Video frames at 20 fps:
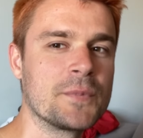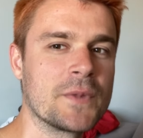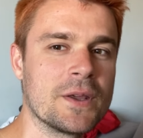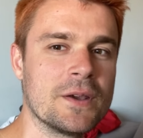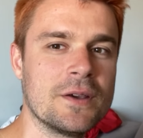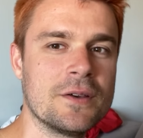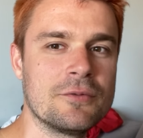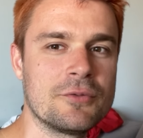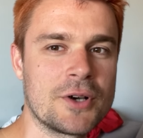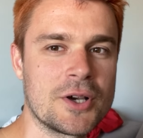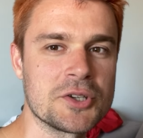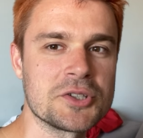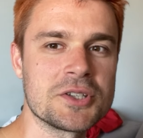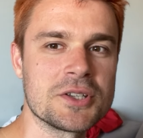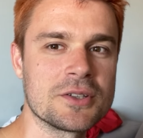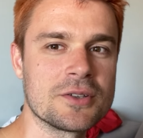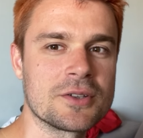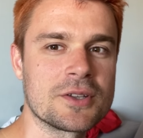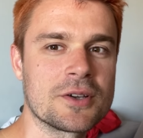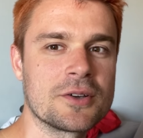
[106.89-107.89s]
e,
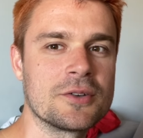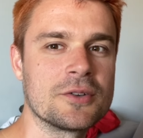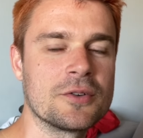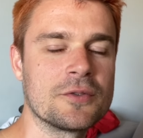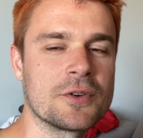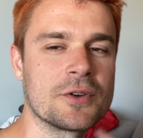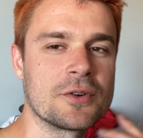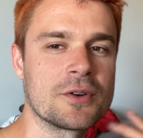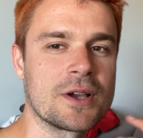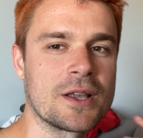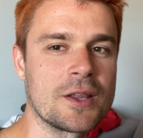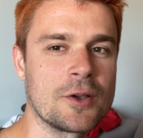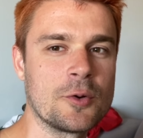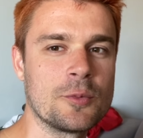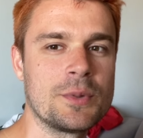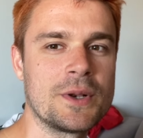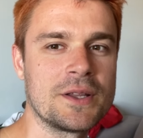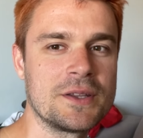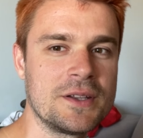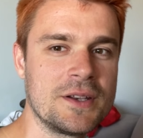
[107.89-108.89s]
właśnie do tego nowego
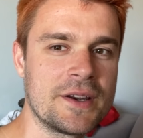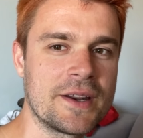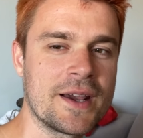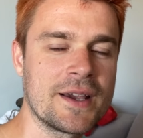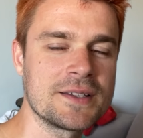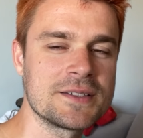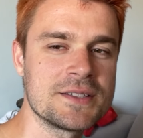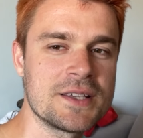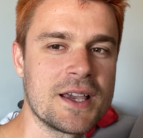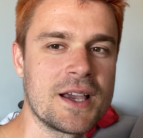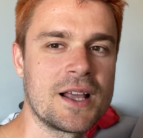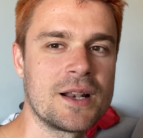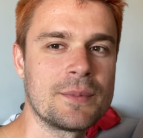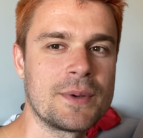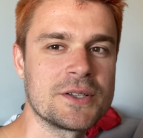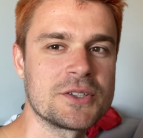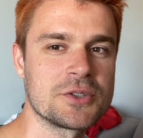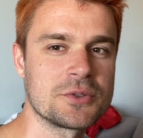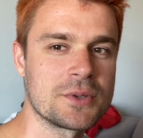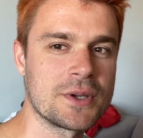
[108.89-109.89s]
kanału Blady Reakcje, ale
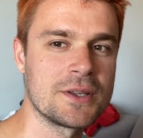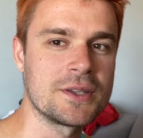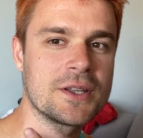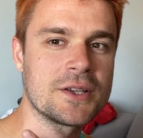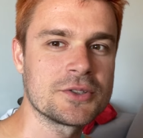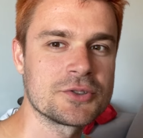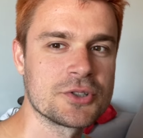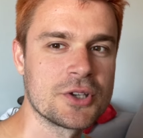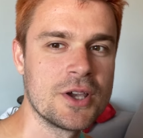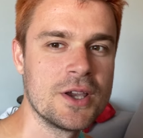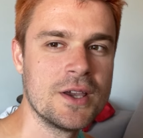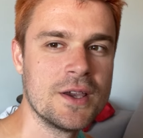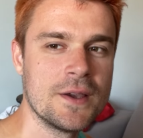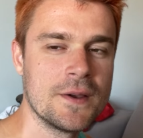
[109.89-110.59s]
macie tutaj też